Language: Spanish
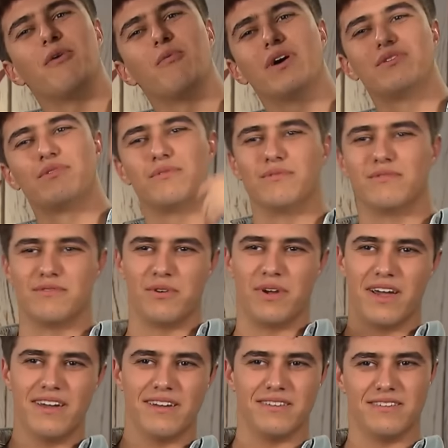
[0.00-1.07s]
a cuatro.
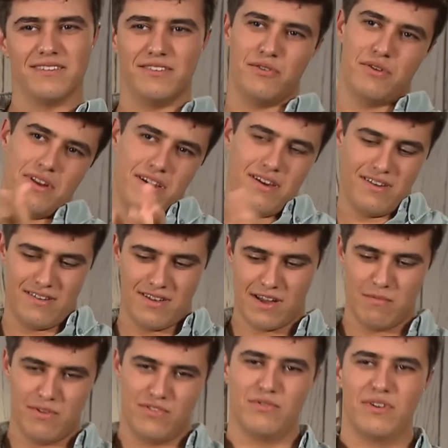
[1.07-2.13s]
Y yo creía que la
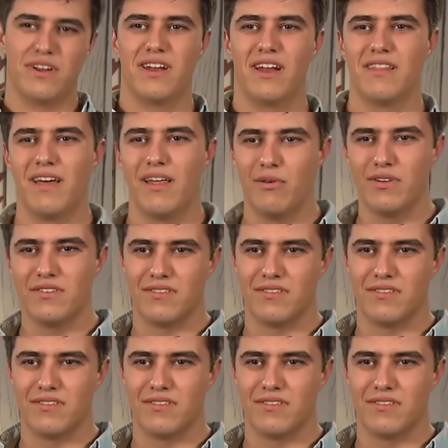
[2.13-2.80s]
Kama Sutra era el dado